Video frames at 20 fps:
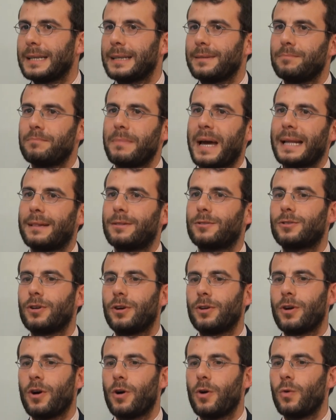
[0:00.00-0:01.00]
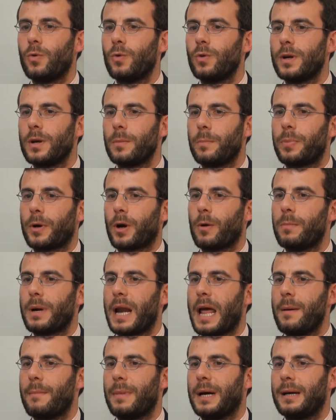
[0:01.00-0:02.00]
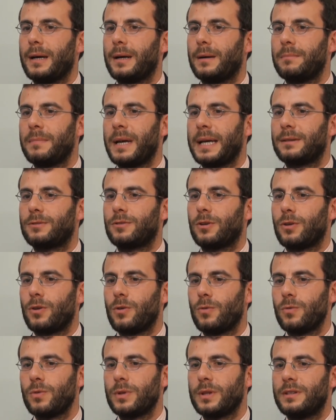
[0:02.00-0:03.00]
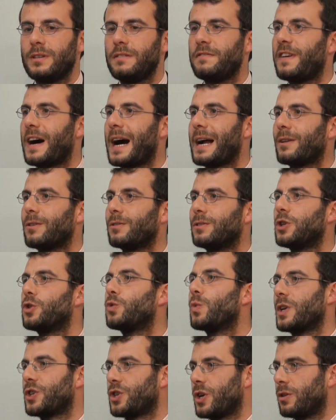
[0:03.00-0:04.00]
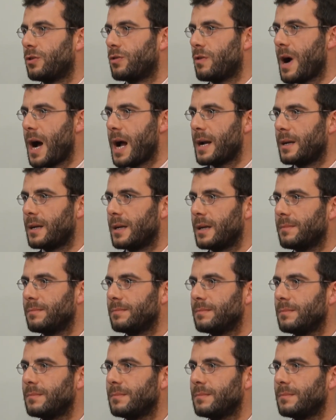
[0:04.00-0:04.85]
Mettono un problema, mettono un divario di 200 anni,